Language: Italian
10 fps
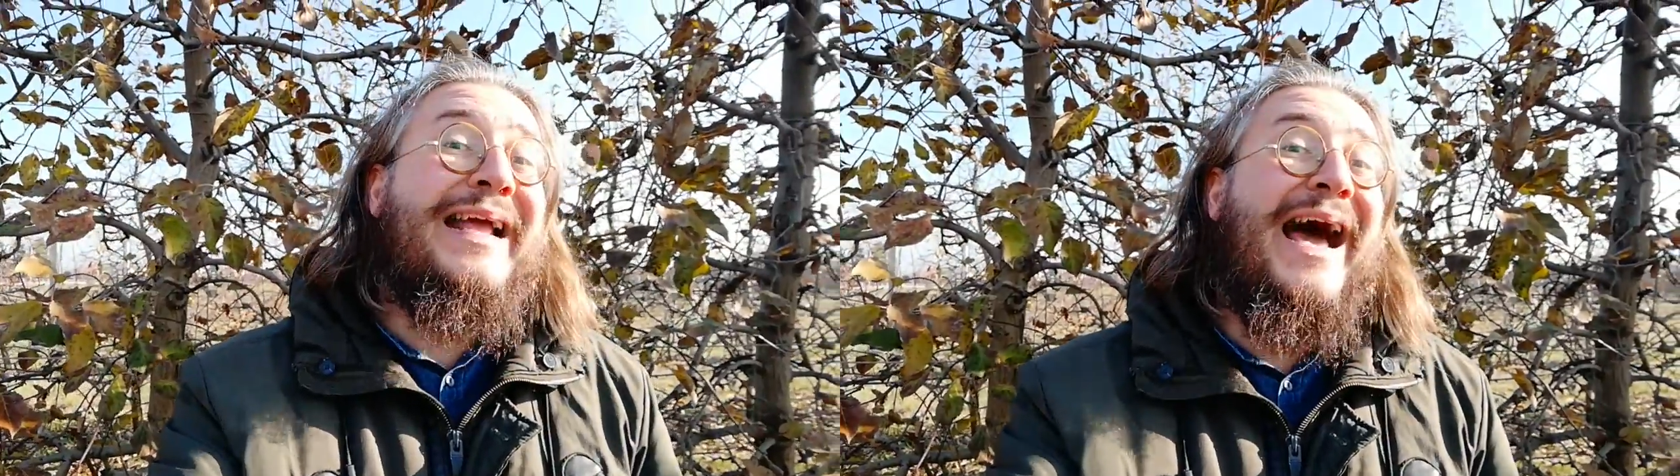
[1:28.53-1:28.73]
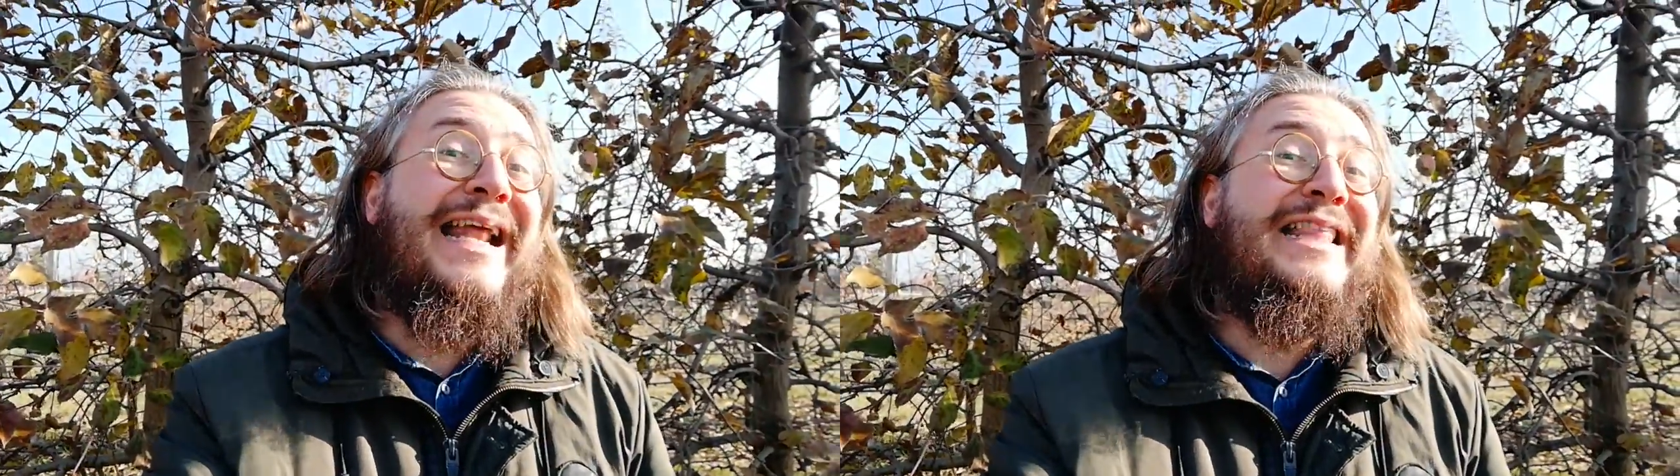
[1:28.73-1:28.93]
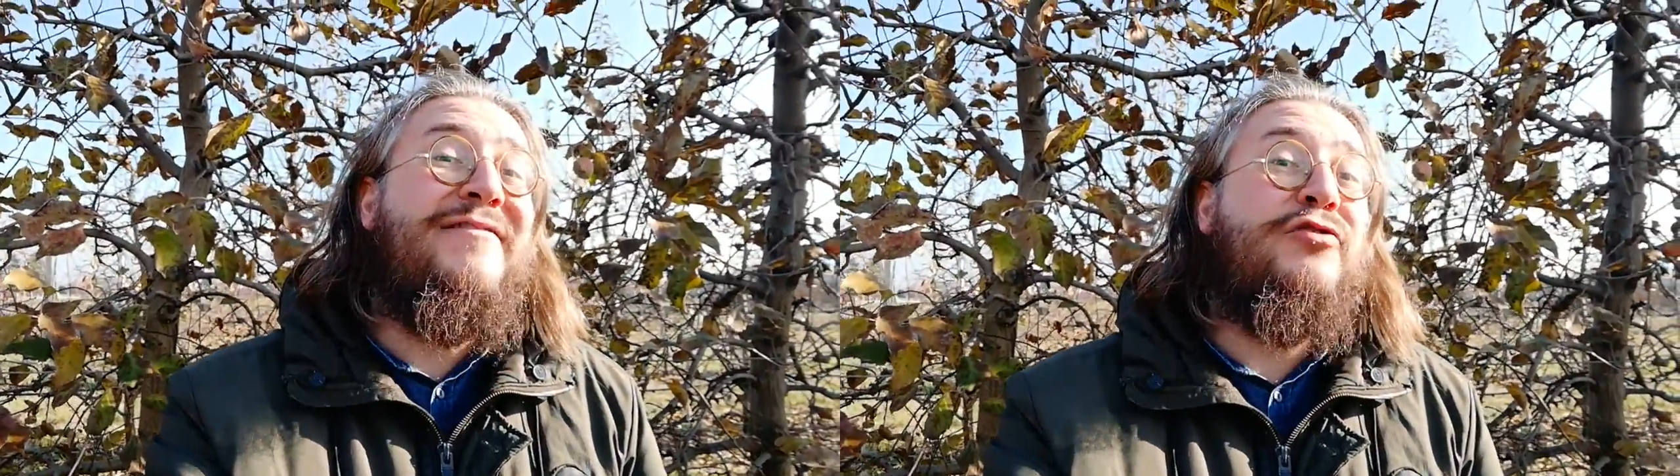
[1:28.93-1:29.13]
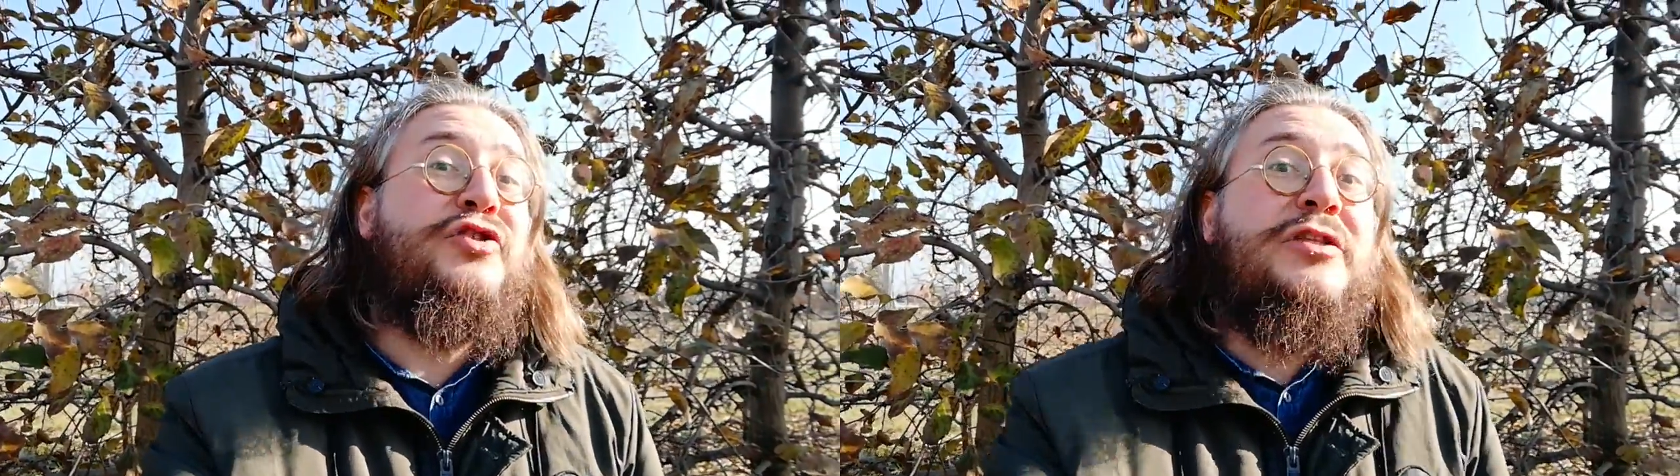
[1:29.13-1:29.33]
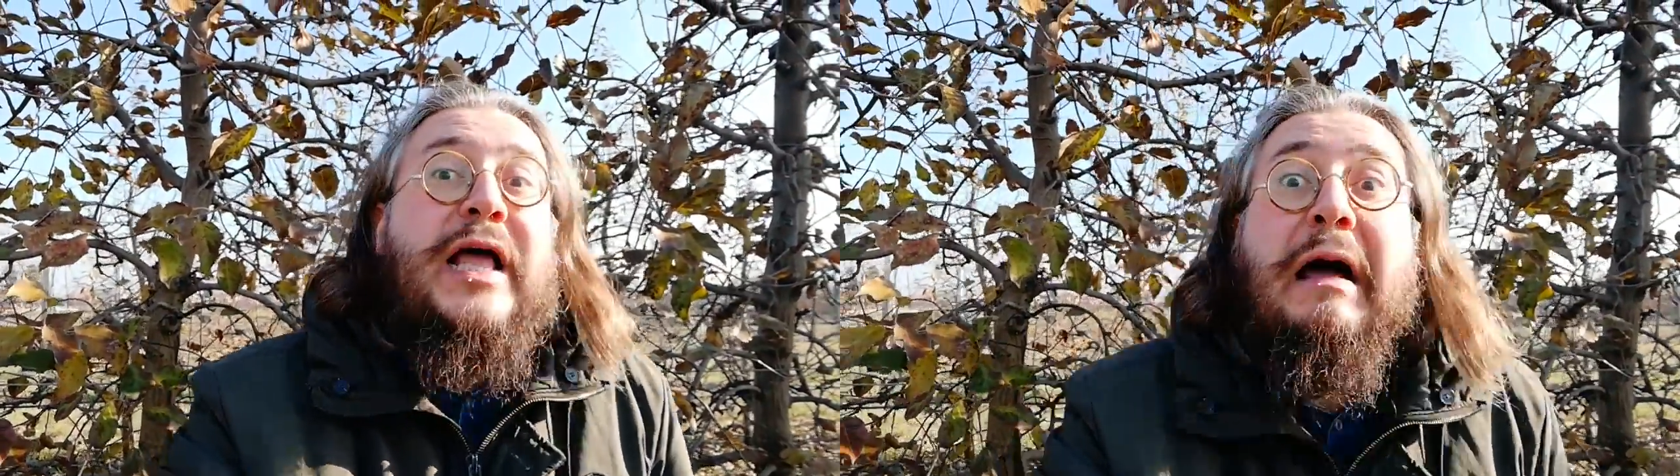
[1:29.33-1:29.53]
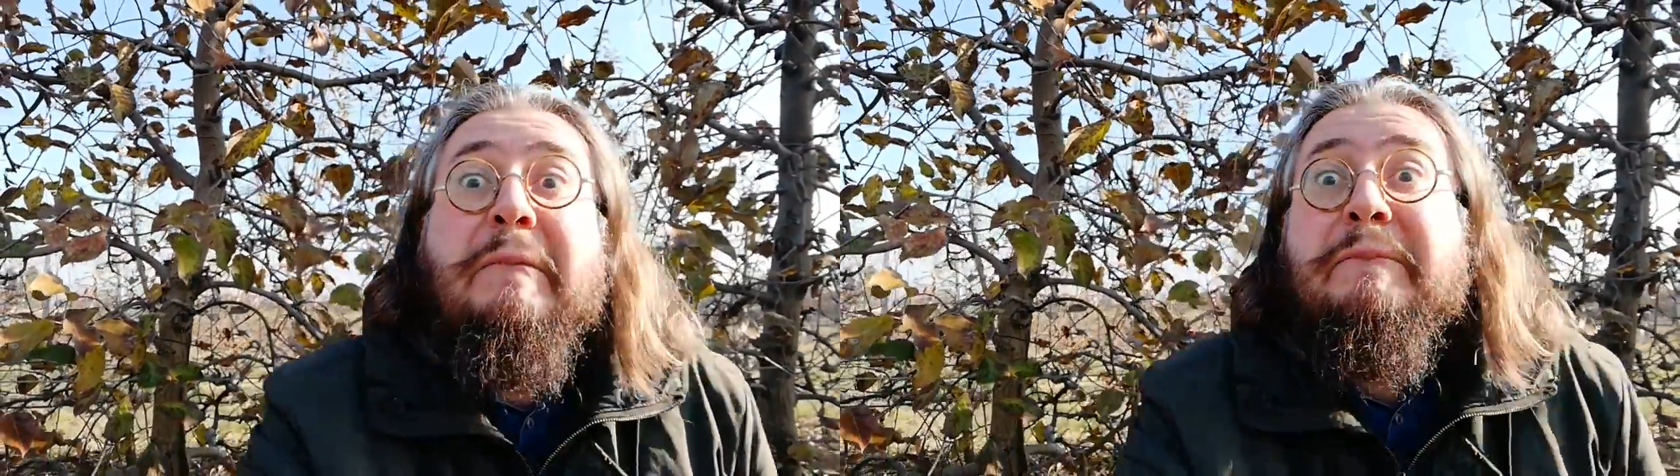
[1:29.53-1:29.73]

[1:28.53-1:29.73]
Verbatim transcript: gara di velocità.